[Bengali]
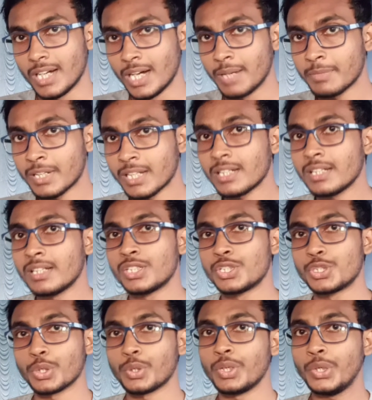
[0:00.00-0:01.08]
আমরা
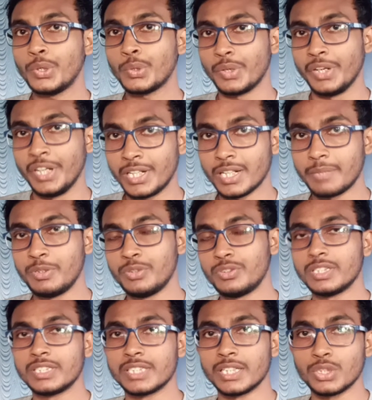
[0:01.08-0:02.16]
যখনই কোনো ইন্টারভিউ
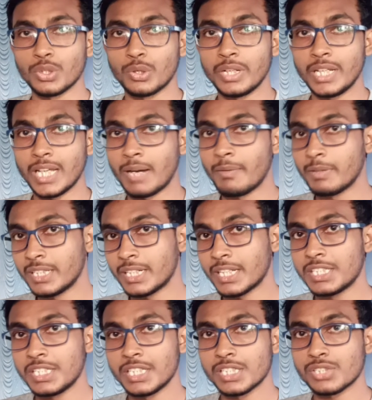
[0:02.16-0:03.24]
দিতে যাই তখনই আমাদেরকে
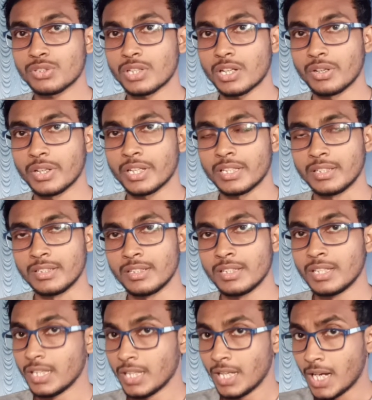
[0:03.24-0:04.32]
জিজ্ঞেস করা হয়
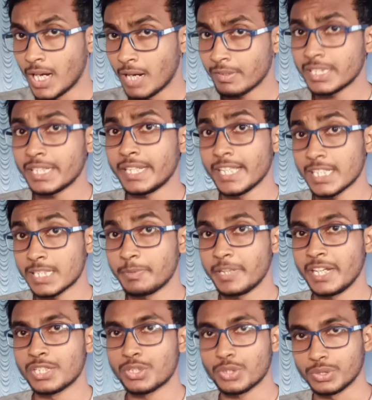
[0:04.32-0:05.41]
আমাদের
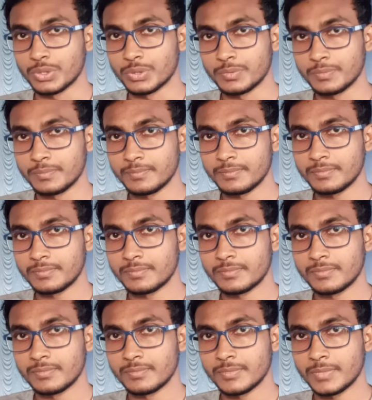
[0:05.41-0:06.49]
এক্সপিরিয়েন্স কত
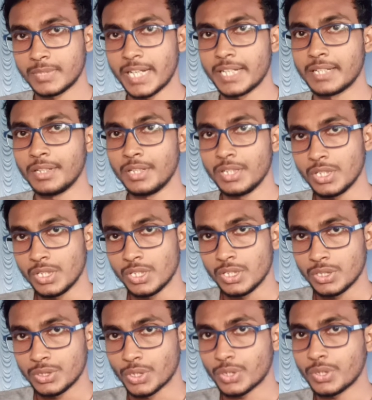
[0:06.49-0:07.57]
রাইট
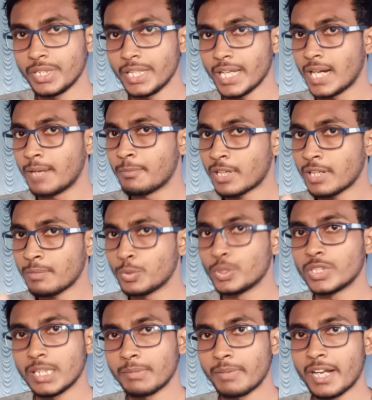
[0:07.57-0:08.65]
তখনই আমরা
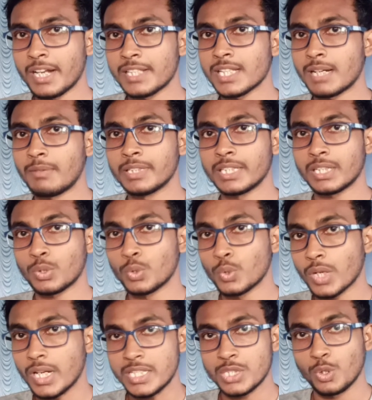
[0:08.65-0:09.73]
বলতে পারি না যে আমাদের কোনো
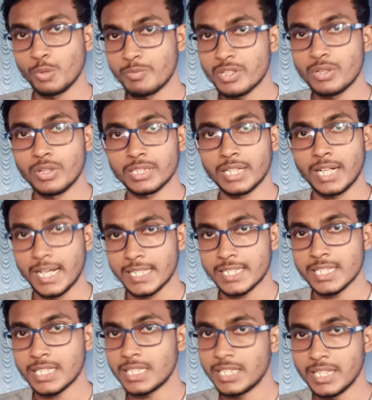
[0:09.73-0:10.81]
কাজের অভিজ্ঞতা
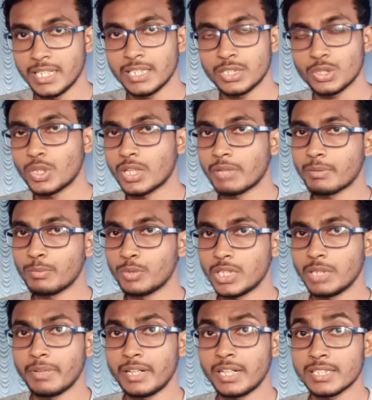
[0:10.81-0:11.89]
আছে কি নেই তখন আমরা বলতে
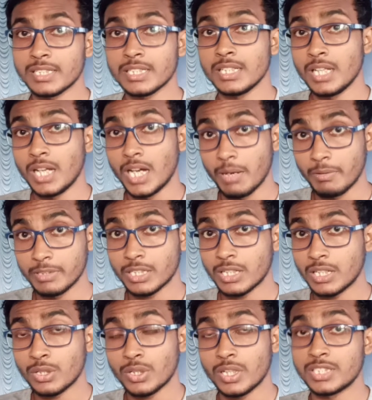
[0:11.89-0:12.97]
পারি না যে আমাদের
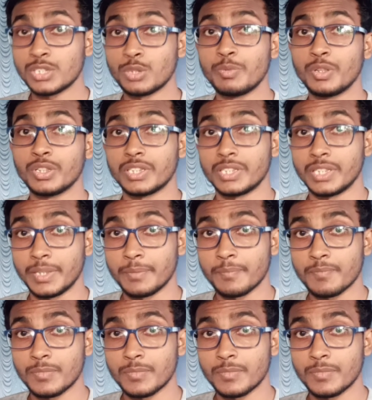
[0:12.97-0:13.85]
কোনো কাজের অভিজ্ঞতা নেই